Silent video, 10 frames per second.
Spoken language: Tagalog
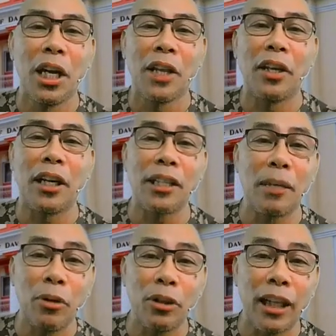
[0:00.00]
There are
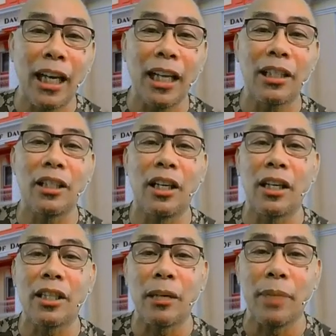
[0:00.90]
some hotels, there
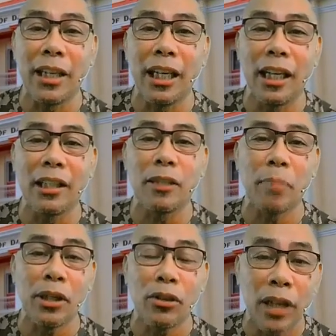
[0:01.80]
are some inns,
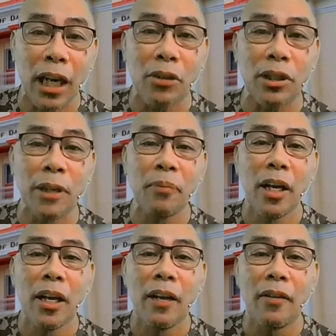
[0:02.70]
pension house
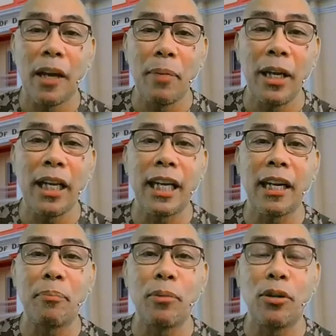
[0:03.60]
na
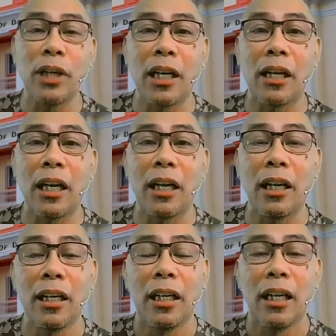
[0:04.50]
binigyan na po ng
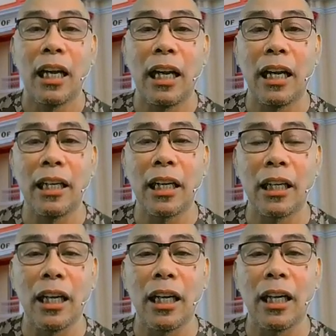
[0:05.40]
uh, uh, ng
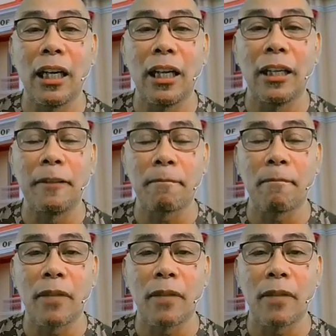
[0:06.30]
uh,